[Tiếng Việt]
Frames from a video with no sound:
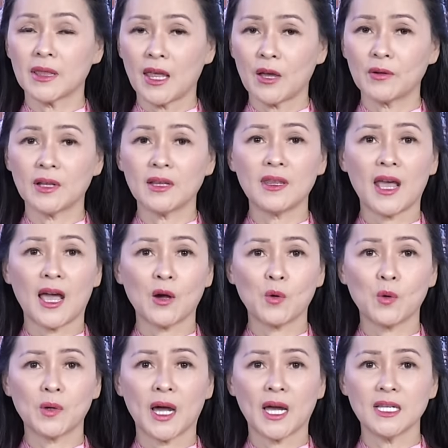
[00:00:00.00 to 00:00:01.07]
mà theo đánh giá
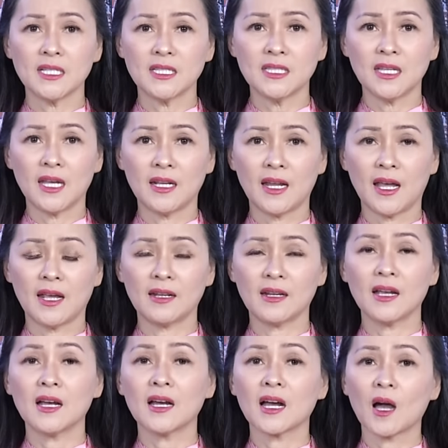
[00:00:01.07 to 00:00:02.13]
của đài
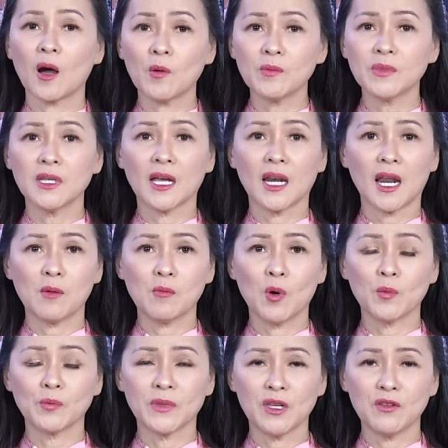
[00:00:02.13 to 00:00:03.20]
CNN không những là
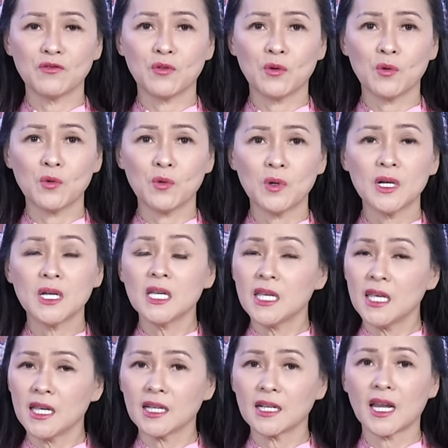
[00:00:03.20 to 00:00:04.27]
một tỷ phú
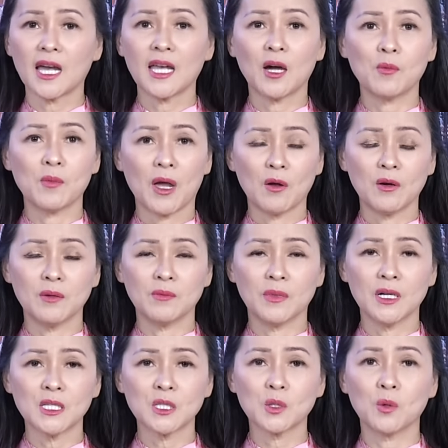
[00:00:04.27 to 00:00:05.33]
hiện nay ông
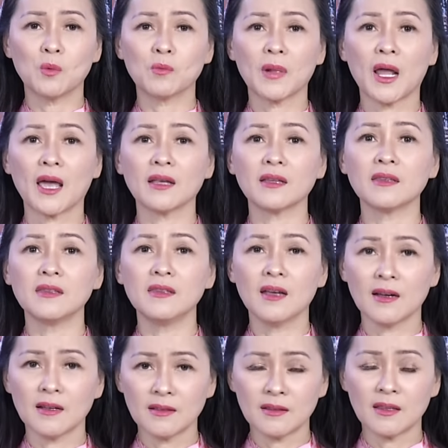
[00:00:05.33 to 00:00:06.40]
Elon Musk cũng đang
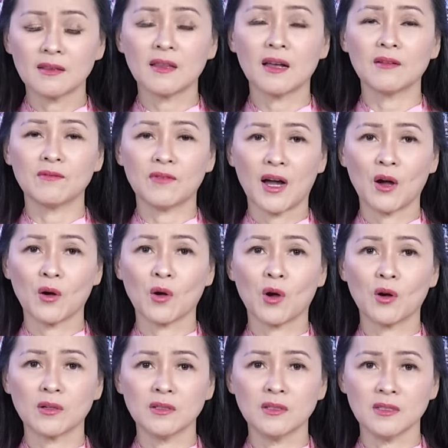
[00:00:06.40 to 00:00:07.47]
dấn thân vào
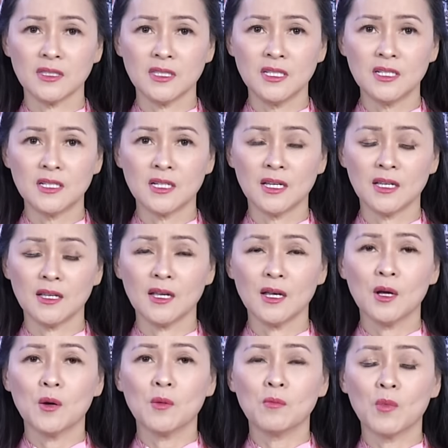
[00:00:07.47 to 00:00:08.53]
con đường chính trị
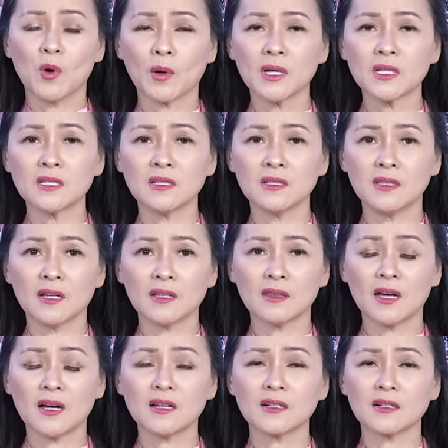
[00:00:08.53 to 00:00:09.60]
một cái sự
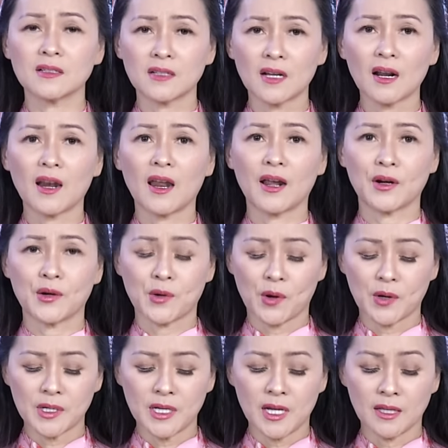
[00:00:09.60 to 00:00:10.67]
dấn thân rất là
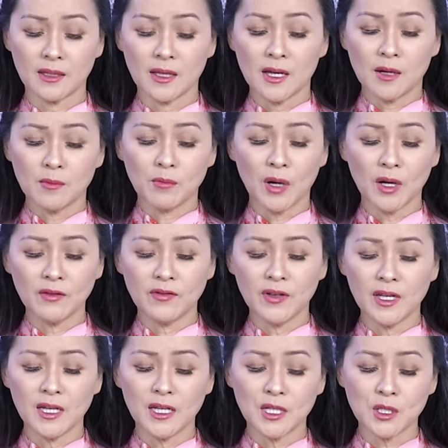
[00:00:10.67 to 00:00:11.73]
rõ rệt bởi
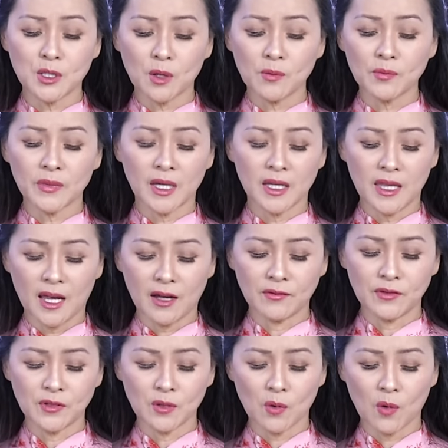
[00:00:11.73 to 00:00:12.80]
vì trong thời
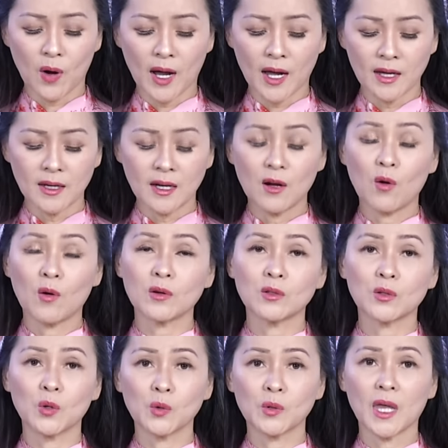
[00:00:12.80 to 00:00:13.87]
gian vừa qua
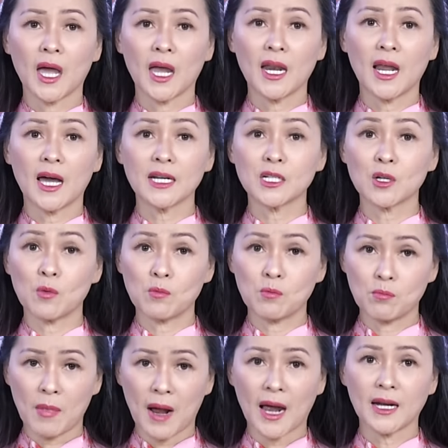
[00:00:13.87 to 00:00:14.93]
cụ thể là
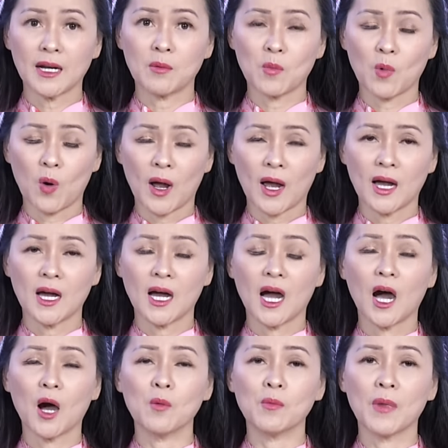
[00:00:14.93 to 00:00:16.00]
trong 3 năm qua
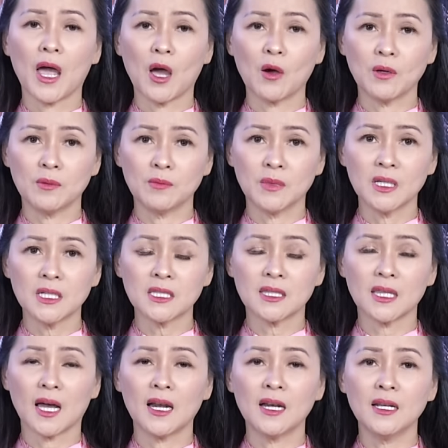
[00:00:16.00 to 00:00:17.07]
ông Elon Musk
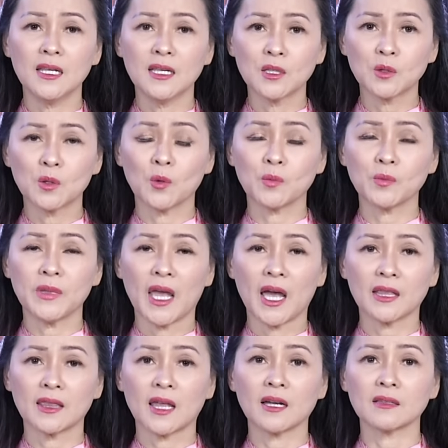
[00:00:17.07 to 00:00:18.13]
đã liên tục
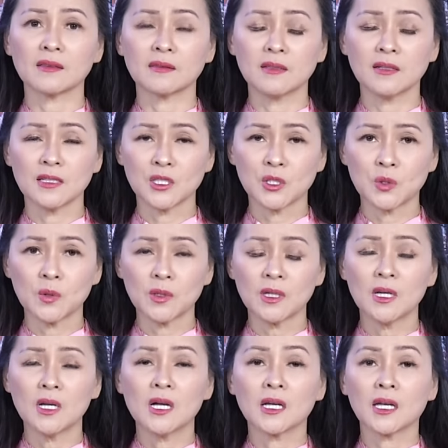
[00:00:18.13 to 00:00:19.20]
gia tăng tần suất
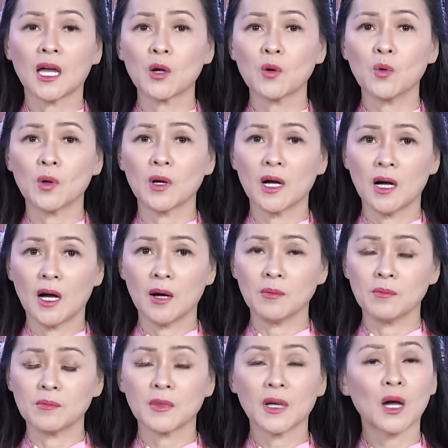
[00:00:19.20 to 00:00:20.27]
các cuộc
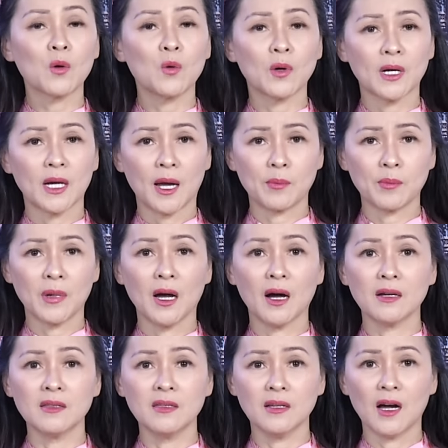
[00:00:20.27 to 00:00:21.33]
họp các cuộc gặp
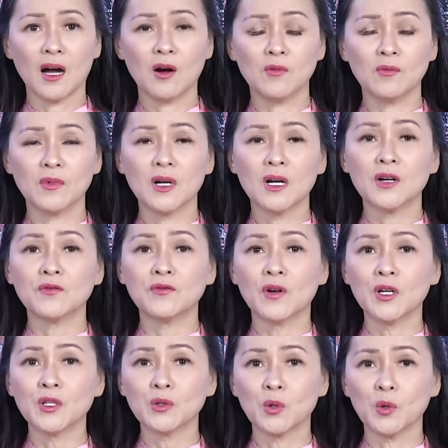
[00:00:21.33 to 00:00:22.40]
gỡ giữa ông
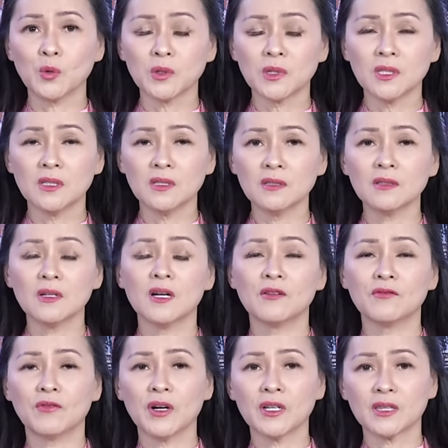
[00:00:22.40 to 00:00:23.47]
với thủ tướng
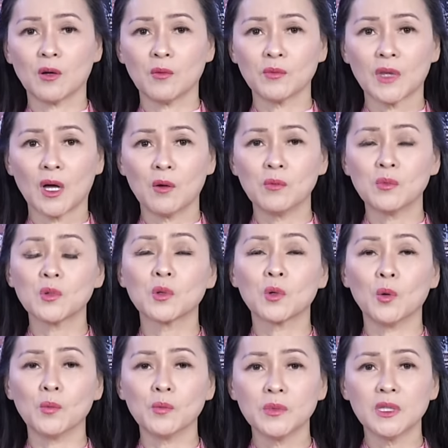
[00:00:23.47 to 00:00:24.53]
với tổng thống
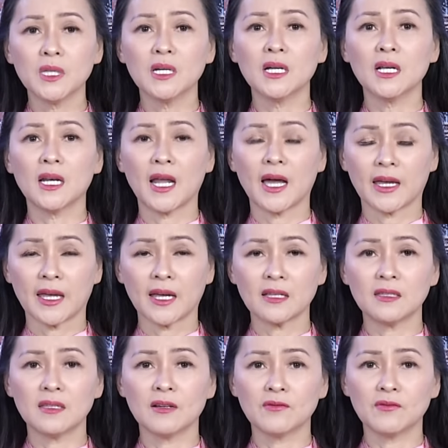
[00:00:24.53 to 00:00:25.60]
cũng như là
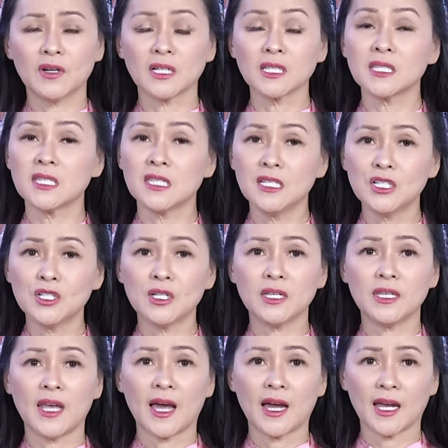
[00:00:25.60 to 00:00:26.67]
các nhân vật chính
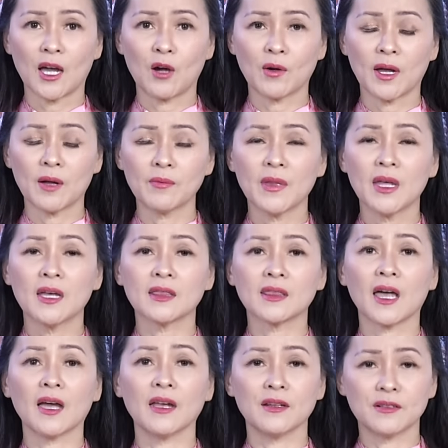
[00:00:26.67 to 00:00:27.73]
trị gia cao cấp
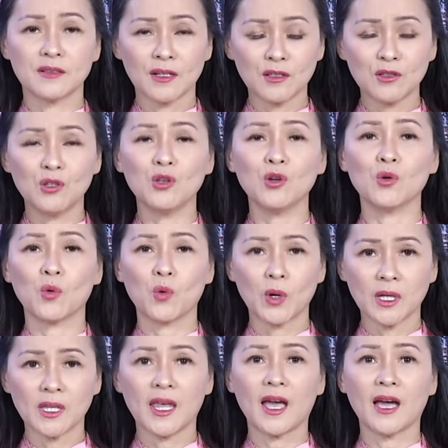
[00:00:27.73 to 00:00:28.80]
tại rất nhiều
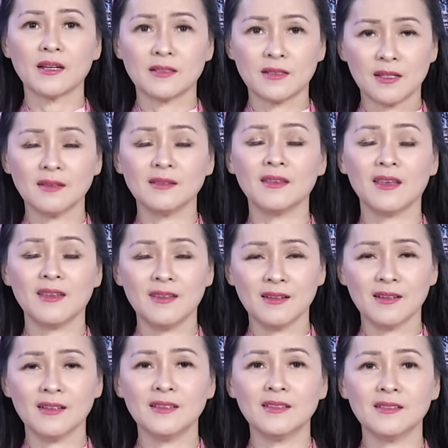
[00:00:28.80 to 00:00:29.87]
quốc gia trên thế
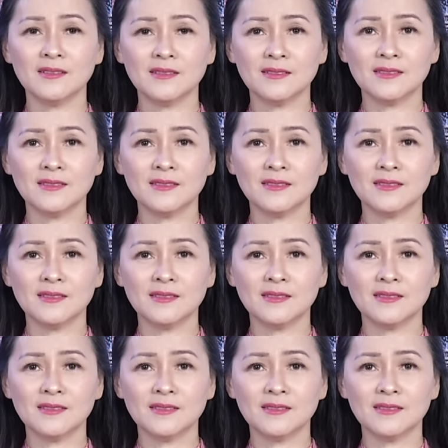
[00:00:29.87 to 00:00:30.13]
giới